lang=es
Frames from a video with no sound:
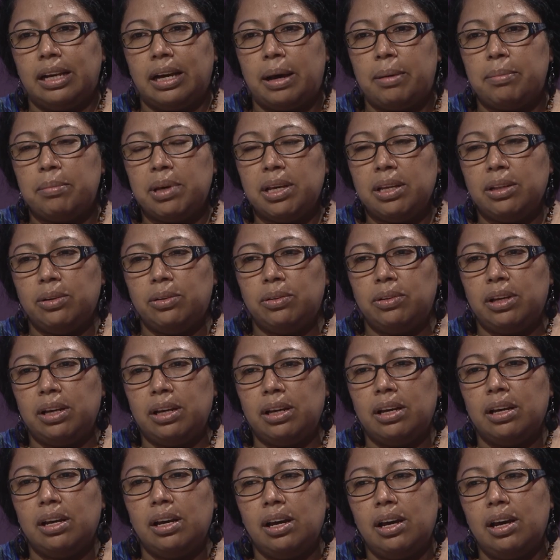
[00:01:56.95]
camino de
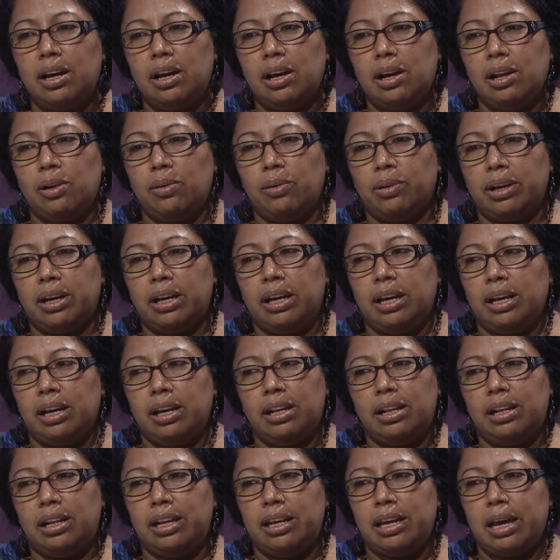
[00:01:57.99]
lo que
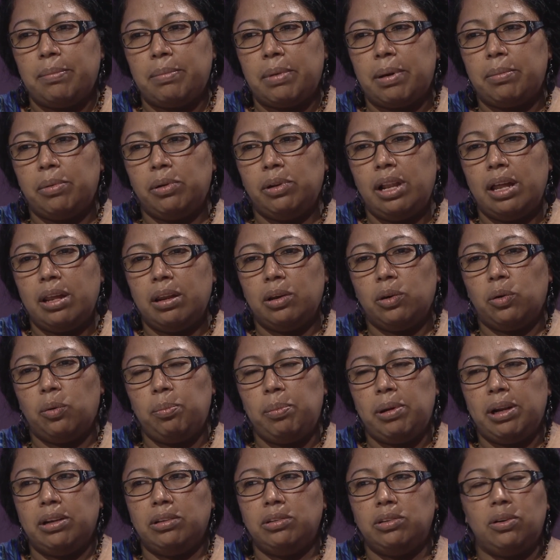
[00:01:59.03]
le llamamos la
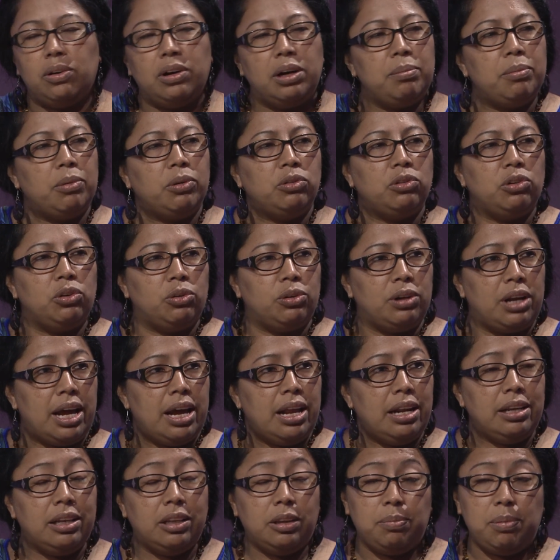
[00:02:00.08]
recuperación
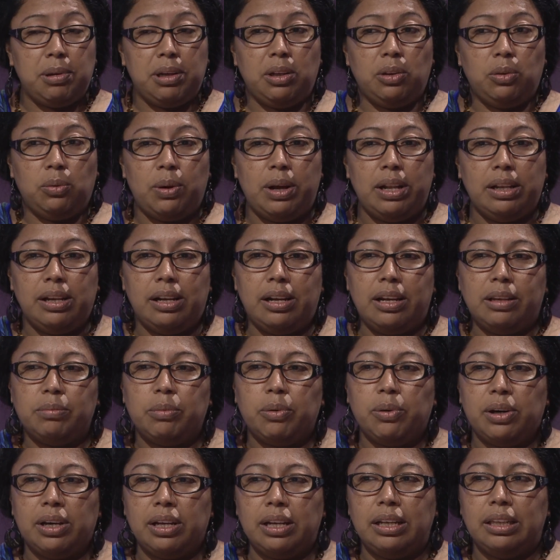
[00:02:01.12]
emocional y espiritual de las
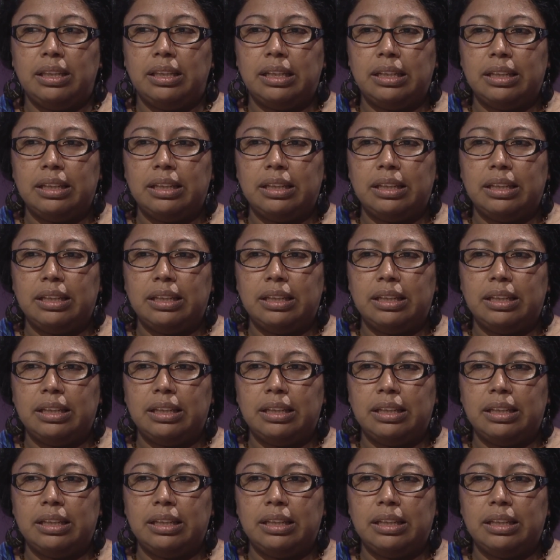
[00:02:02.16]
mujeres